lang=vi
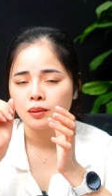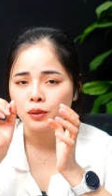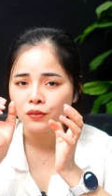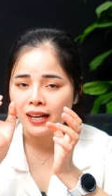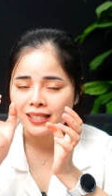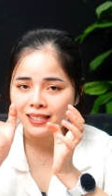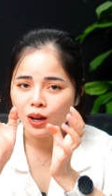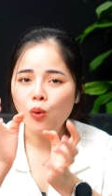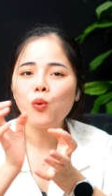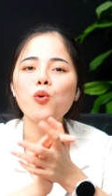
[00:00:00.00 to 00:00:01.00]
Bởi vì là
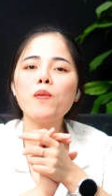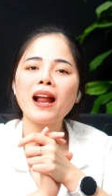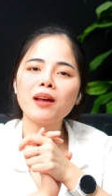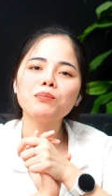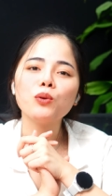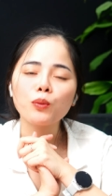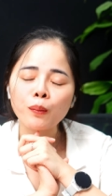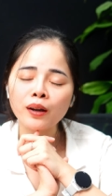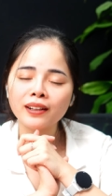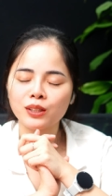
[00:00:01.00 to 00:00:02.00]
sau
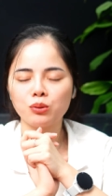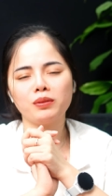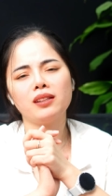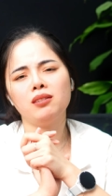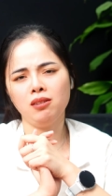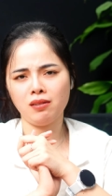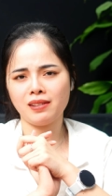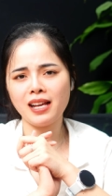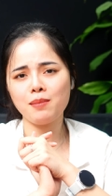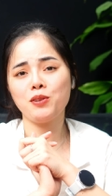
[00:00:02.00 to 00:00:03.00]
U35-40 thì chúng ta thường
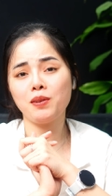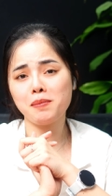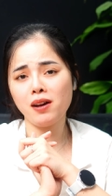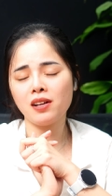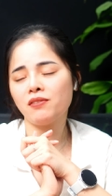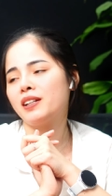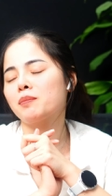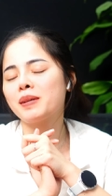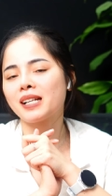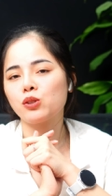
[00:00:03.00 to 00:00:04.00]
dễ bị viêm lợi, và đặc
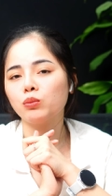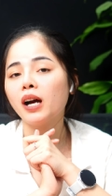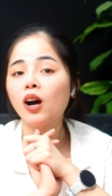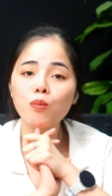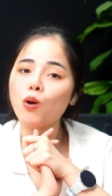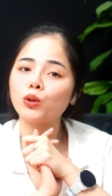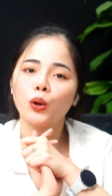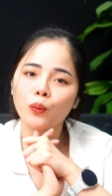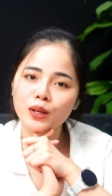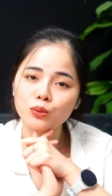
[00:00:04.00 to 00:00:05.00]
biệt là chúng ta không có
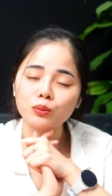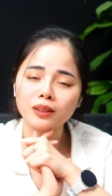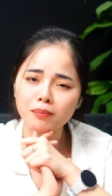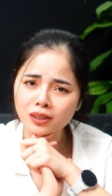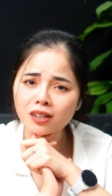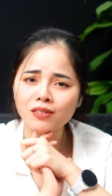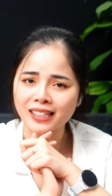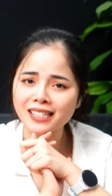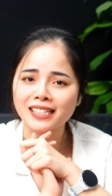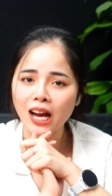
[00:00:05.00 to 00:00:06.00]
thói quen dùng tăm nước và
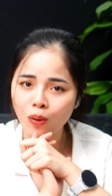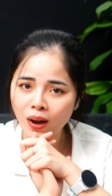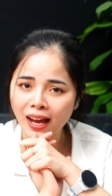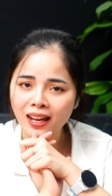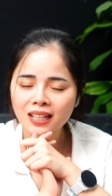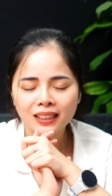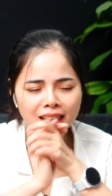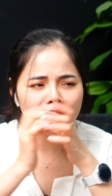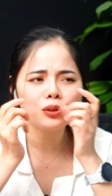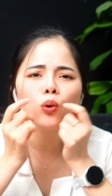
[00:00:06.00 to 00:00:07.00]
cái chỉ nha khoa. Thế
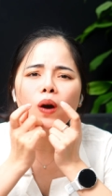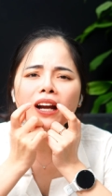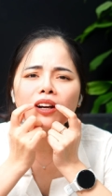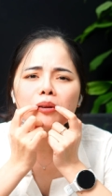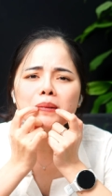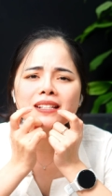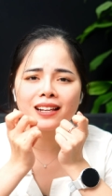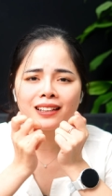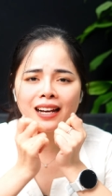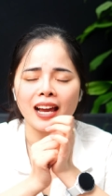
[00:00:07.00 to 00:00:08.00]
nên đồ ăn nó cứ bị
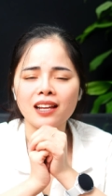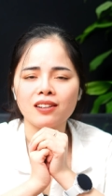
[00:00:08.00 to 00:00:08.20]
rắt lại.